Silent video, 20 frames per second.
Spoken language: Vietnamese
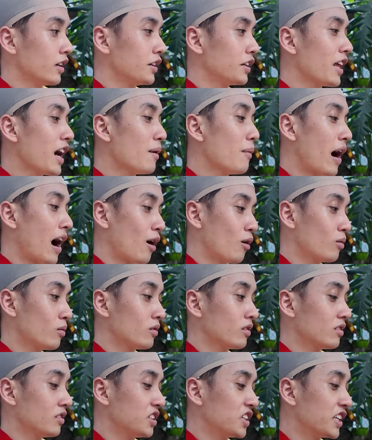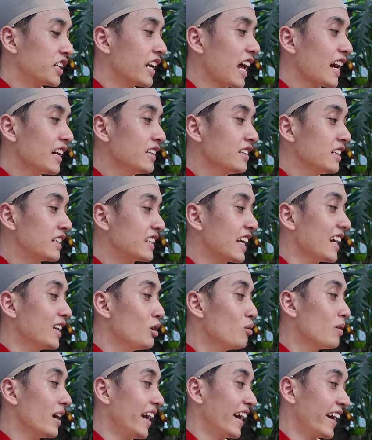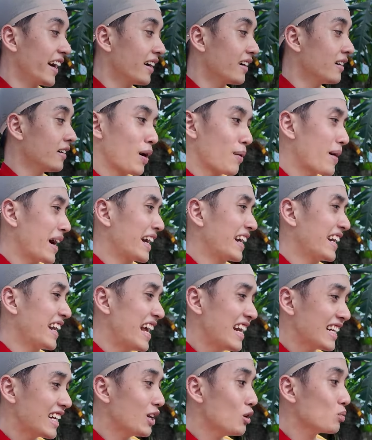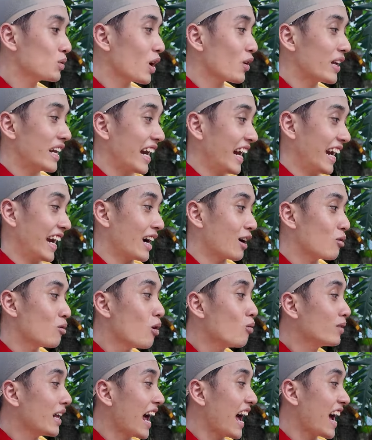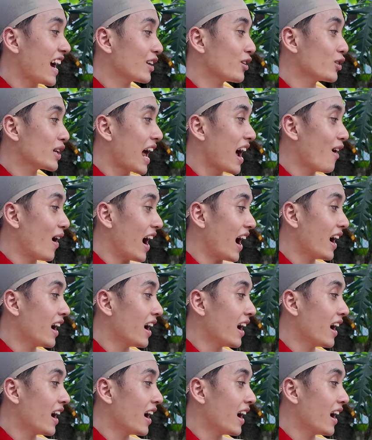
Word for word: Người ta bảo trời đánh thì tránh lúc ẻ Mà mày đến cái lúc tao đi ẻ cũng không tha cho tao